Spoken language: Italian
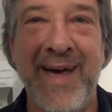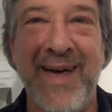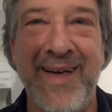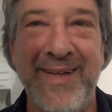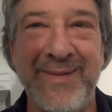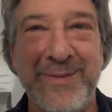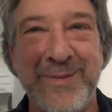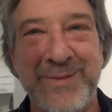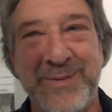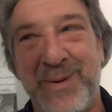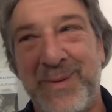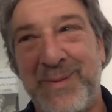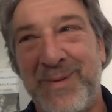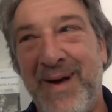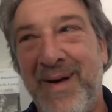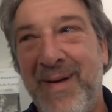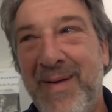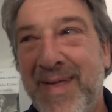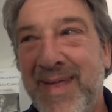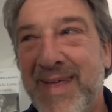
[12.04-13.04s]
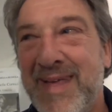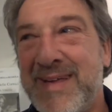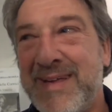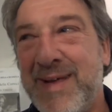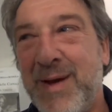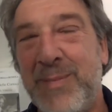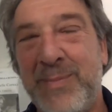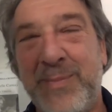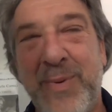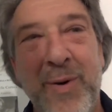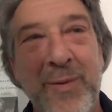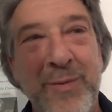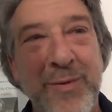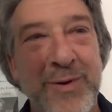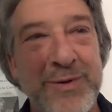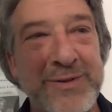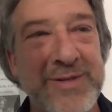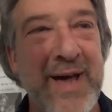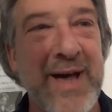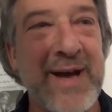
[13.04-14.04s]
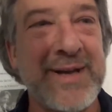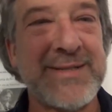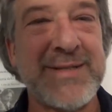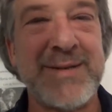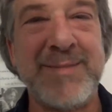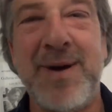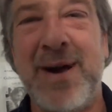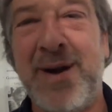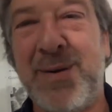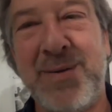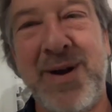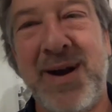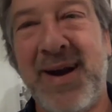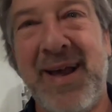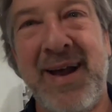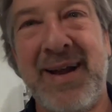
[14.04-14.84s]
È, Tutto è un po' uno scherzo, ma è una